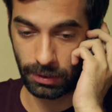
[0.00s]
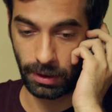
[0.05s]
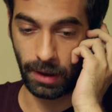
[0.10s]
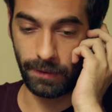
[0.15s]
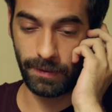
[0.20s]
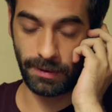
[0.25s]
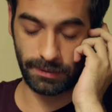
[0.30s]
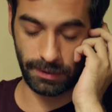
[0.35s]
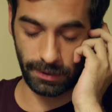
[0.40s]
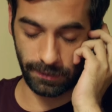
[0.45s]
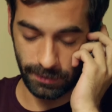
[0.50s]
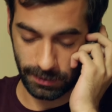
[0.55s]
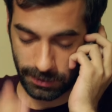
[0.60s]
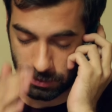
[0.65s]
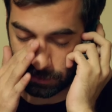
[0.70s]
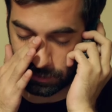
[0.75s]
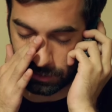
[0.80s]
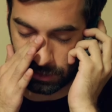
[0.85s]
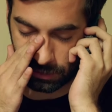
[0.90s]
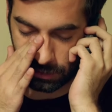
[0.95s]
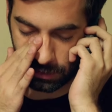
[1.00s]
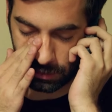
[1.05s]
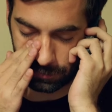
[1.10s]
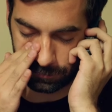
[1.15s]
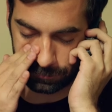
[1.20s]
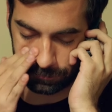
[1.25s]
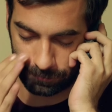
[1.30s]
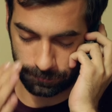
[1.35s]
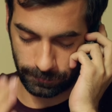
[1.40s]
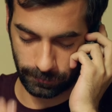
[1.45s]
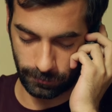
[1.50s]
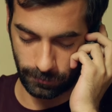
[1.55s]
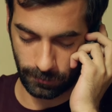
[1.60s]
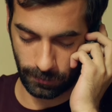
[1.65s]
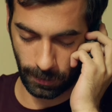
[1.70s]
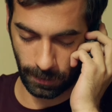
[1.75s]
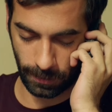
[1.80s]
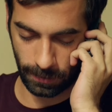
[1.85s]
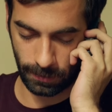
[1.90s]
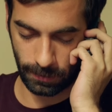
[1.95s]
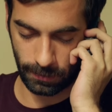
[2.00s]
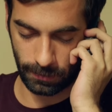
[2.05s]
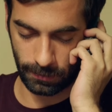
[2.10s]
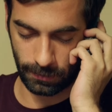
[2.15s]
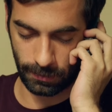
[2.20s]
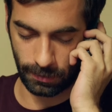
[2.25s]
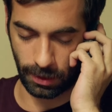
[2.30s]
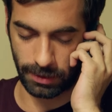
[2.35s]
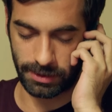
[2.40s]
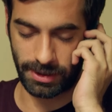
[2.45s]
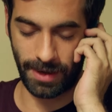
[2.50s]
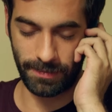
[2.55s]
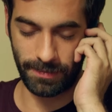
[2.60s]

evet, evet şimdi... Hacı